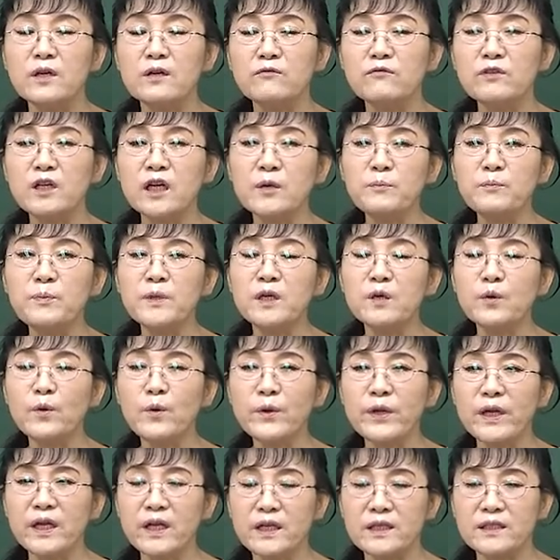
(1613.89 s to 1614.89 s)
우리가
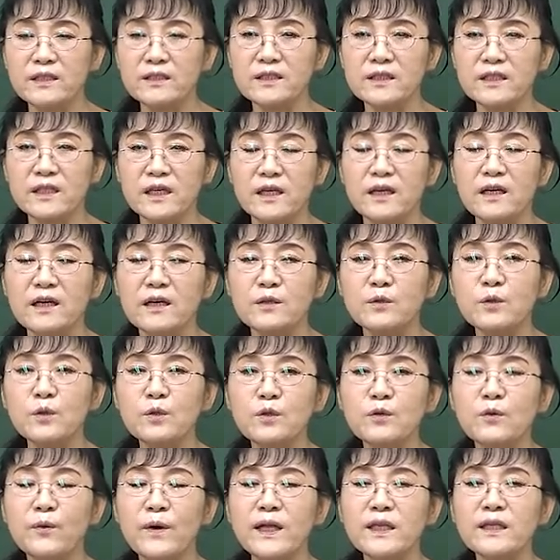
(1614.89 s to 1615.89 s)
빛공해라든지
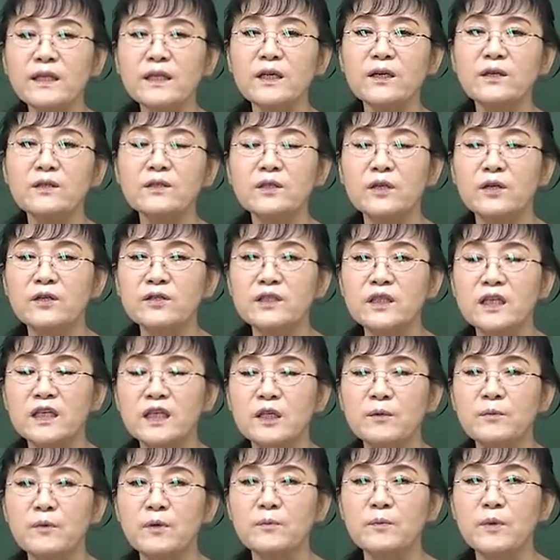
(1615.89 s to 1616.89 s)
또는
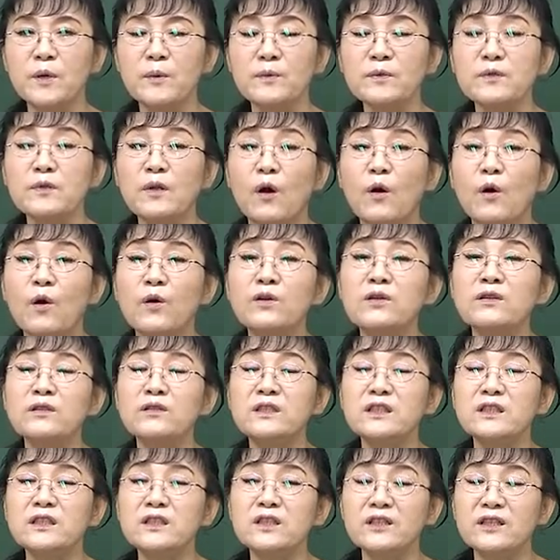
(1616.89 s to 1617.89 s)
환경정책기본법은
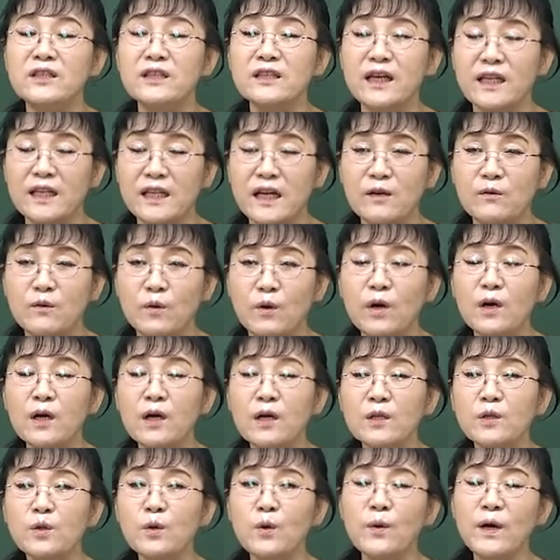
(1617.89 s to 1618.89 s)
어느 직렬이나 다 나고
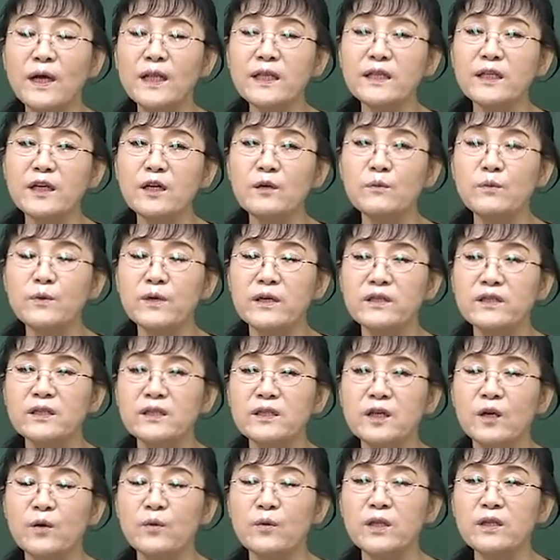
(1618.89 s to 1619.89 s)
또 환경부
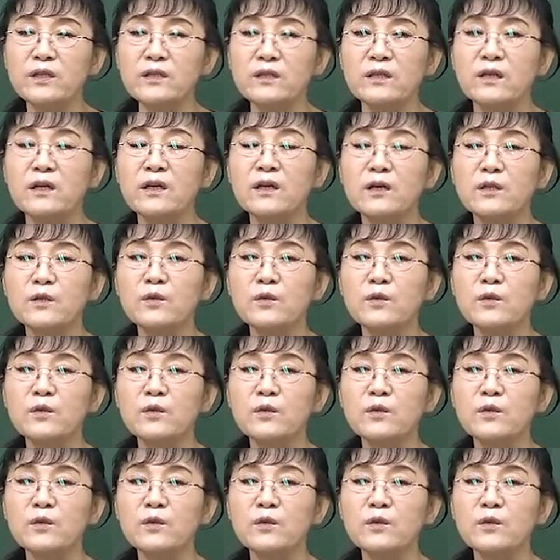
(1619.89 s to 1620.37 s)
같은 경우에는